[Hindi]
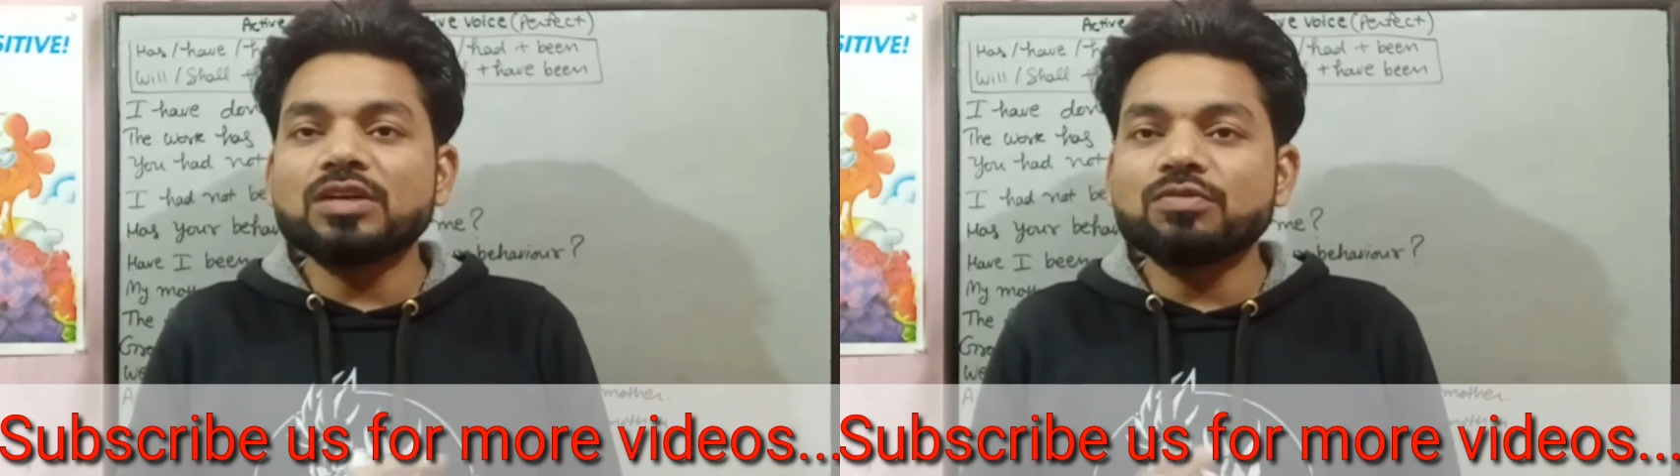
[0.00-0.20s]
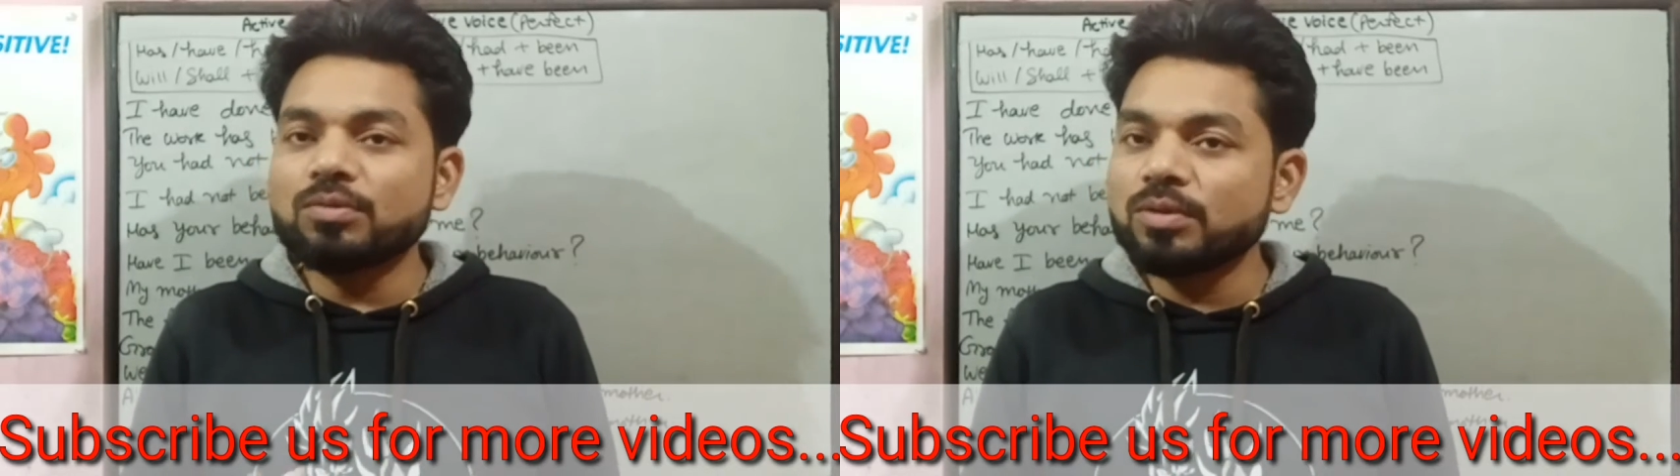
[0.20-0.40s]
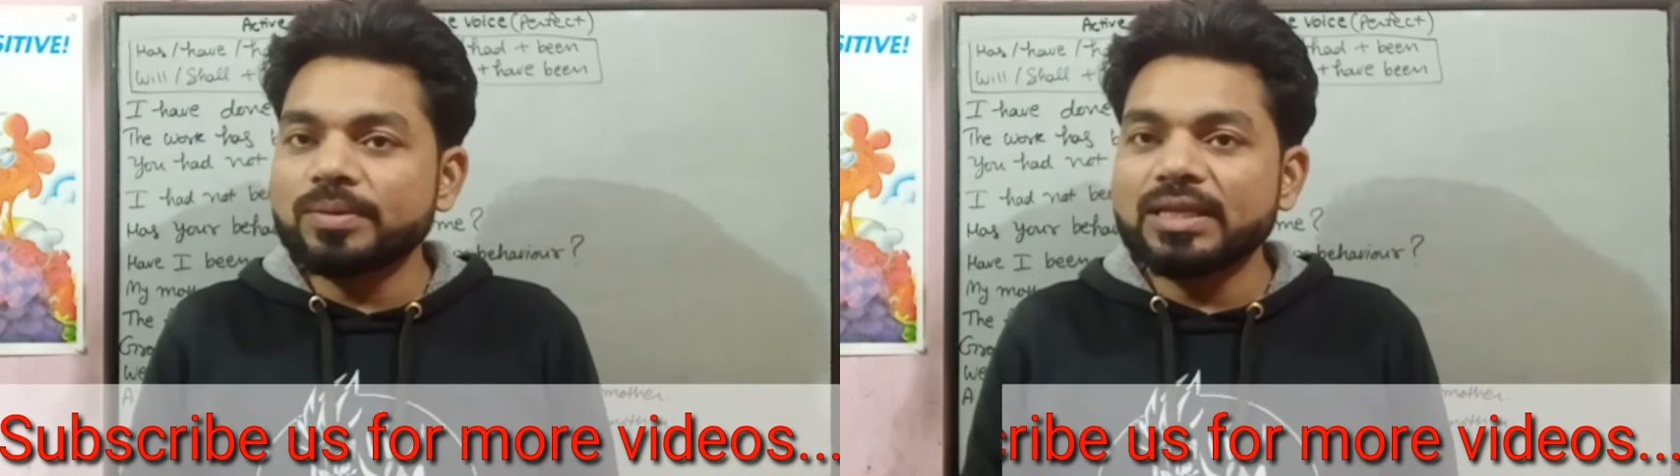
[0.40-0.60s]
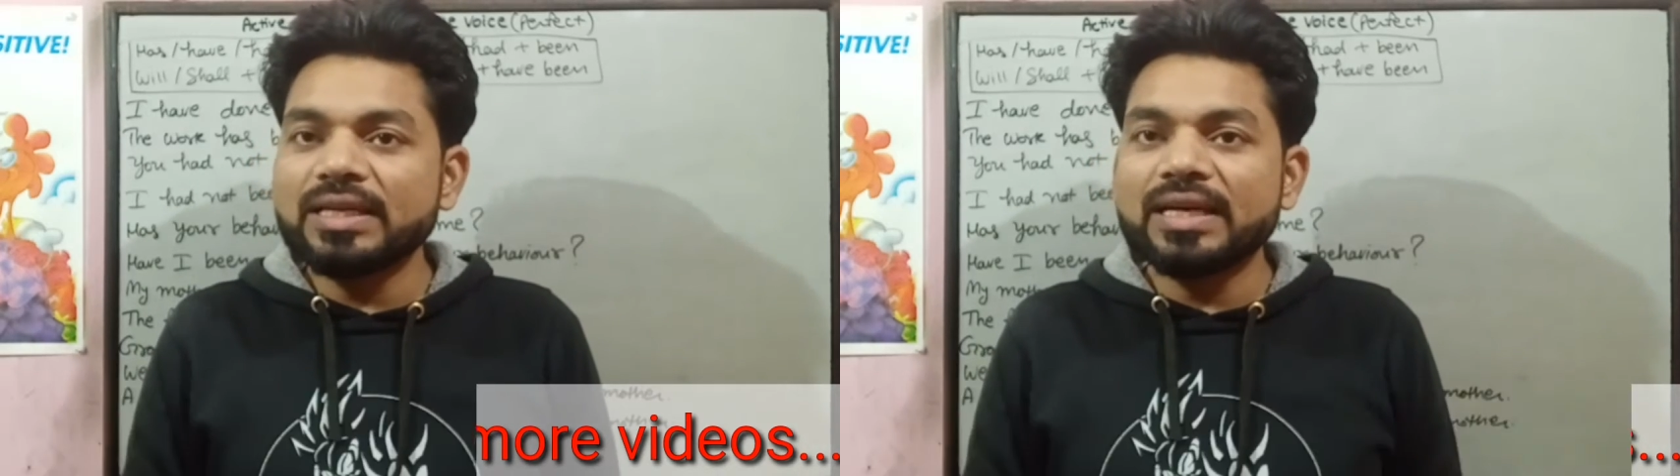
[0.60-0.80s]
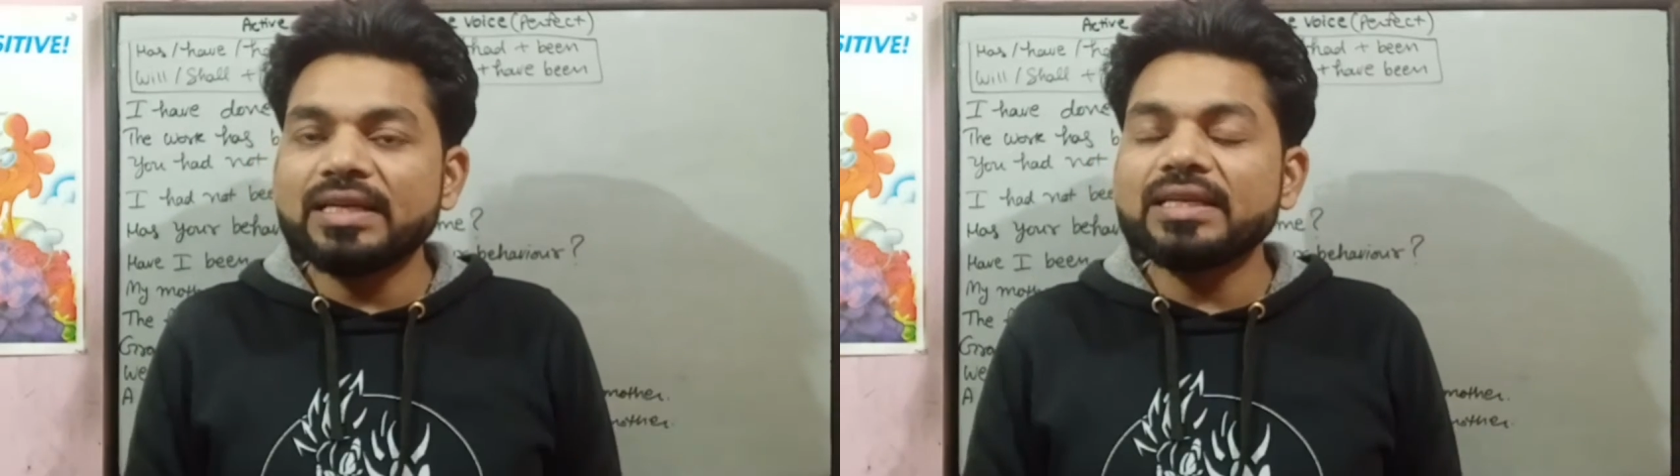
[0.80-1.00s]
थर्ड फॉर्म तो
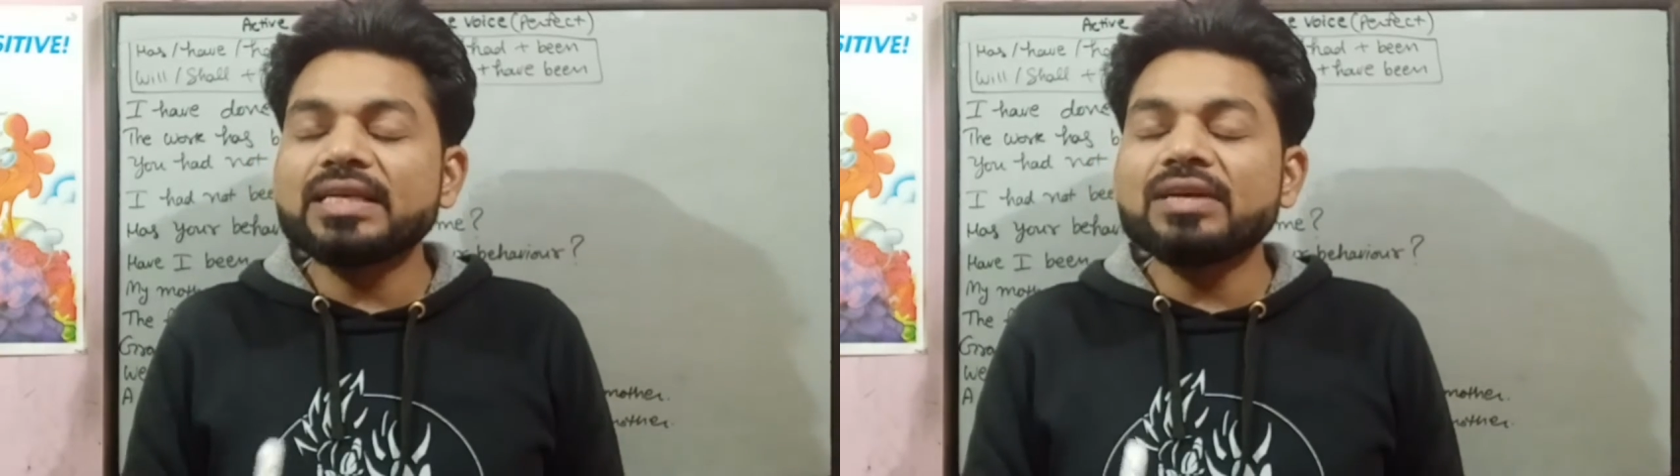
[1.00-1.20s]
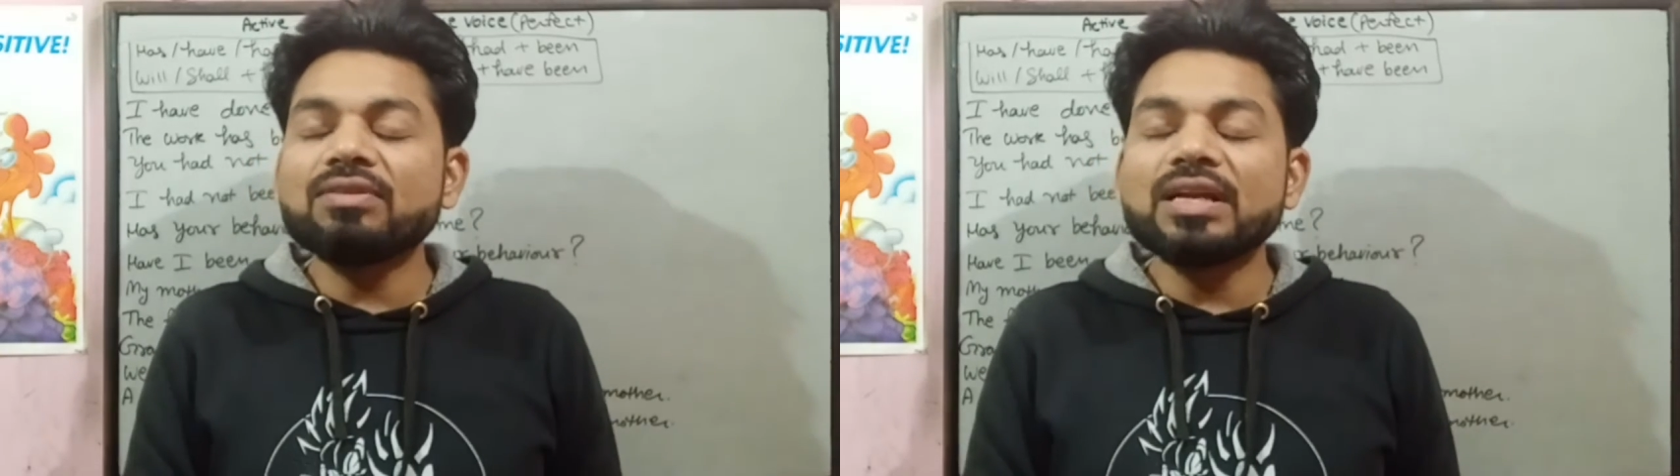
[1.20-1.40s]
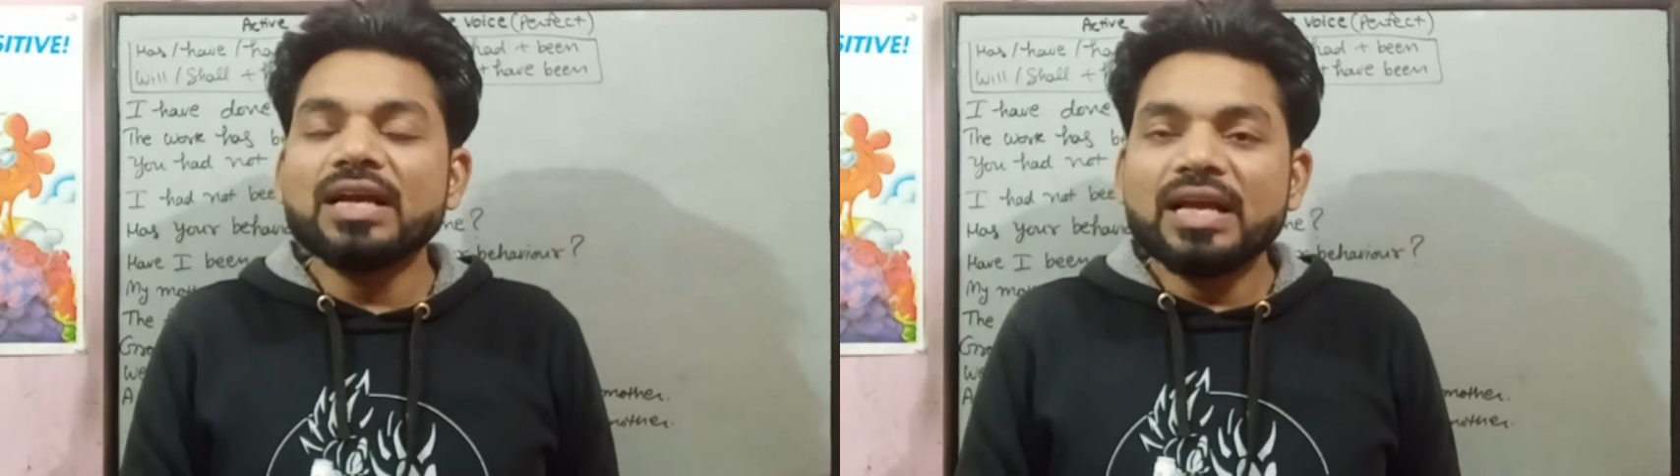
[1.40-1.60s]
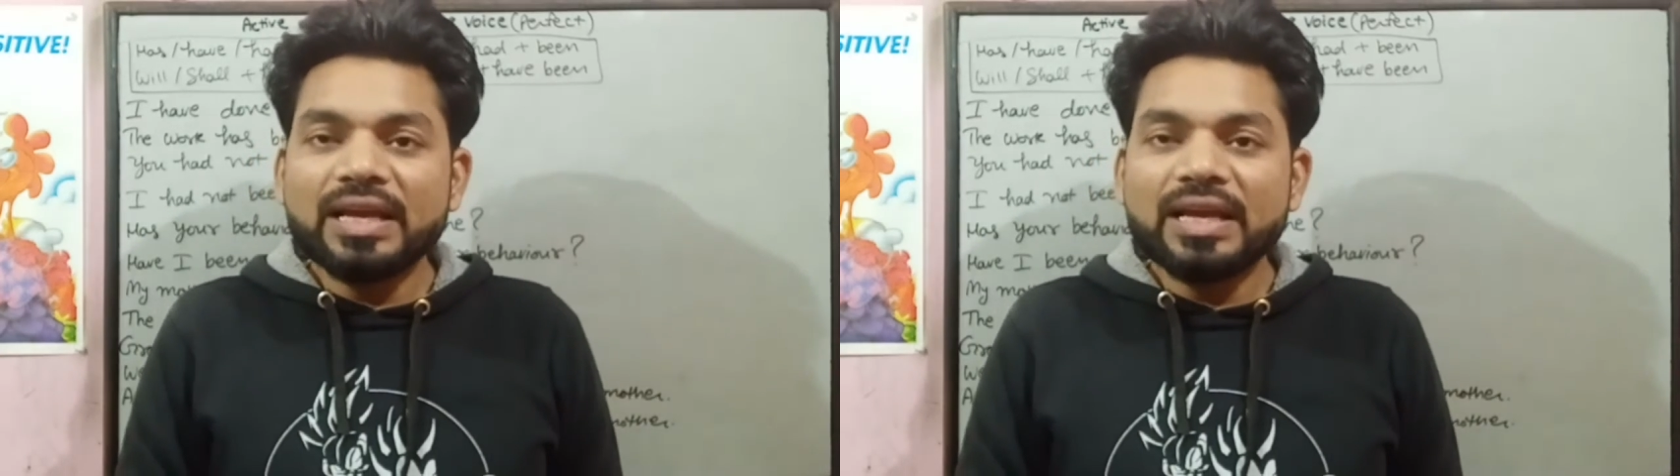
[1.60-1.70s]
बदलनी है नहीं केवल